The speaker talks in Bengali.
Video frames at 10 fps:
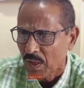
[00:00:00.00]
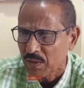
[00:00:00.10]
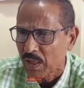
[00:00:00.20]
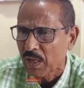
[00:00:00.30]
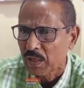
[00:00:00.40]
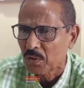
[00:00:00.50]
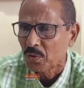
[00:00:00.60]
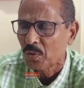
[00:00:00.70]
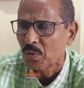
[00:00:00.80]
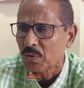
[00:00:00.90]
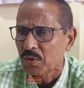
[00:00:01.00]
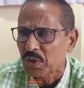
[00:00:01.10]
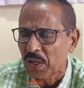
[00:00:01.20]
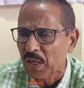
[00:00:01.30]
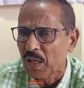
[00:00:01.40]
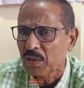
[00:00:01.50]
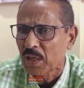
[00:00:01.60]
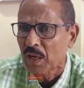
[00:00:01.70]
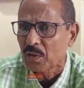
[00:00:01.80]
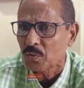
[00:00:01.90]
রাস্তাঘাটের জন্য সেই
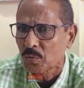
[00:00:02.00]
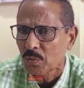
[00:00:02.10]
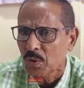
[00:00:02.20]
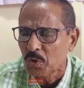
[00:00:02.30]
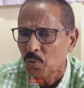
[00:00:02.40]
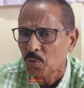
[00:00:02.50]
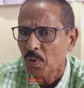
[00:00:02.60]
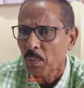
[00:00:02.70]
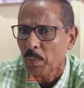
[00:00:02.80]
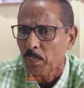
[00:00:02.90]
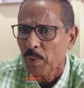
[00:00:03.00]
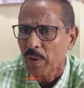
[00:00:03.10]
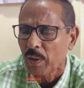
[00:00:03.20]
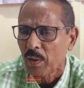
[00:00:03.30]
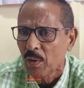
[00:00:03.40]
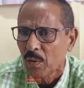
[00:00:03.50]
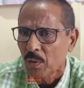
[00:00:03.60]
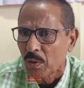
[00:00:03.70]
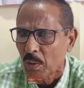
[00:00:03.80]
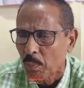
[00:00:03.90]
রাস্তাঘাট কি সুন্দরভাবে
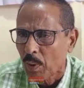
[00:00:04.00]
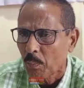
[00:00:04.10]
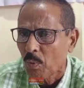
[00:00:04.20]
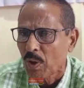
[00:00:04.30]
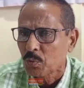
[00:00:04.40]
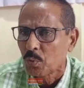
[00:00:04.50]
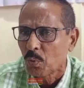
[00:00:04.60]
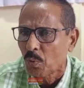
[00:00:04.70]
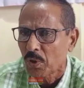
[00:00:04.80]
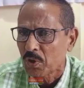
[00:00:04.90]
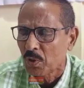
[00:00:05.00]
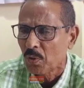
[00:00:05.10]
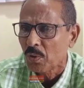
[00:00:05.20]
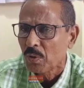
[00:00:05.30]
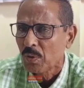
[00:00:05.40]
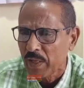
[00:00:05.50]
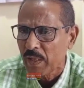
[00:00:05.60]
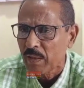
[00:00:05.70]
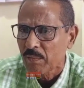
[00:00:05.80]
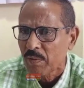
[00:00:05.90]
ডেভেলপ করা শুরু করেছিল
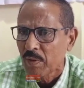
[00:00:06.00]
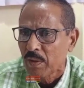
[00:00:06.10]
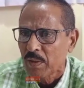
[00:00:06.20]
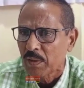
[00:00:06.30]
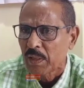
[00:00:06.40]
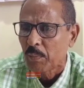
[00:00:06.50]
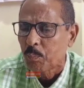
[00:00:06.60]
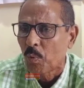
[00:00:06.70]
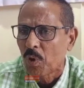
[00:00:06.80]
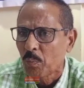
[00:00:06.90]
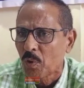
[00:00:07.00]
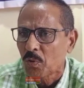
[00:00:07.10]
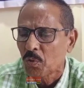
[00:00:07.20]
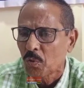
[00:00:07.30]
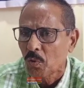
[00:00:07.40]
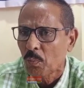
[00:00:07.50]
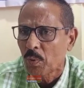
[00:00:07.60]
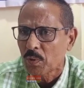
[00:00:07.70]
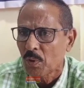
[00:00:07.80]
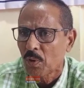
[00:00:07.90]
যে পরিমল শুক্ল
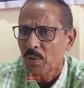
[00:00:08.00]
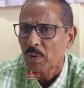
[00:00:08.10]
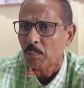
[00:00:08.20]
মতন